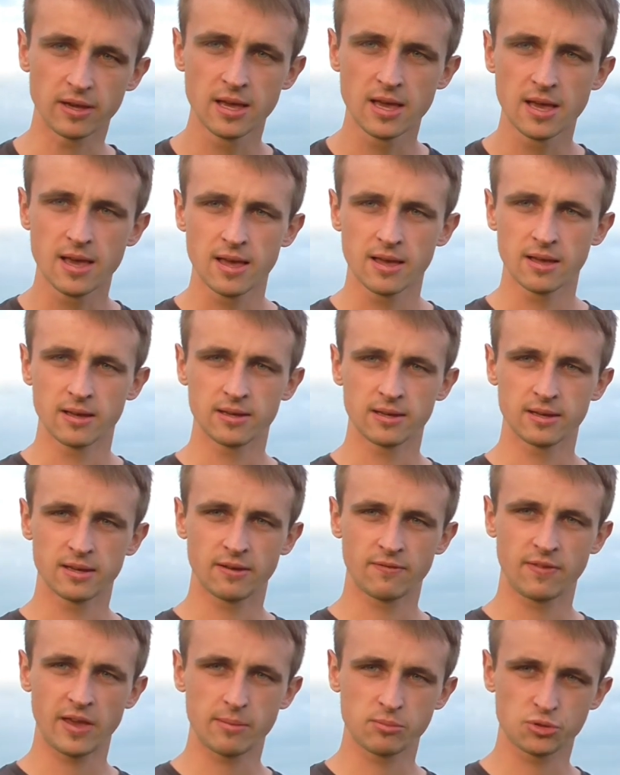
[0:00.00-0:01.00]

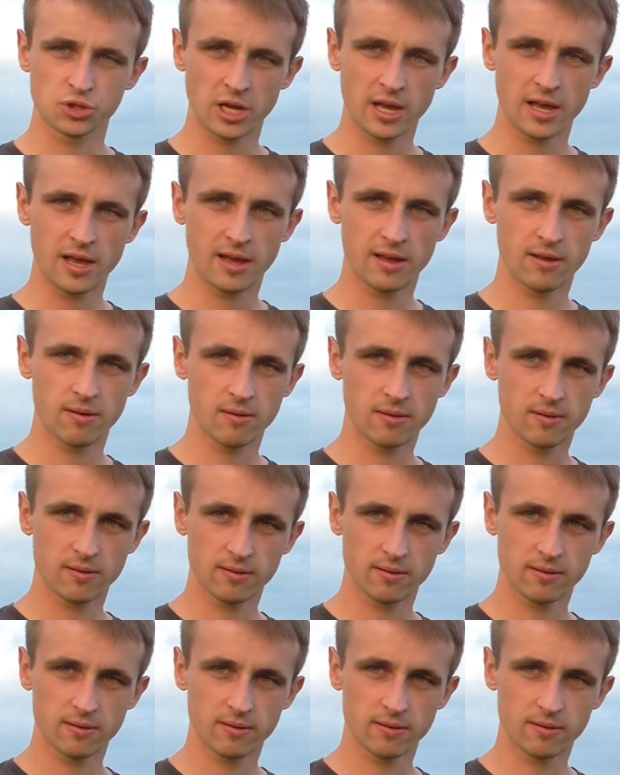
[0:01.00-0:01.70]
E, wiem, że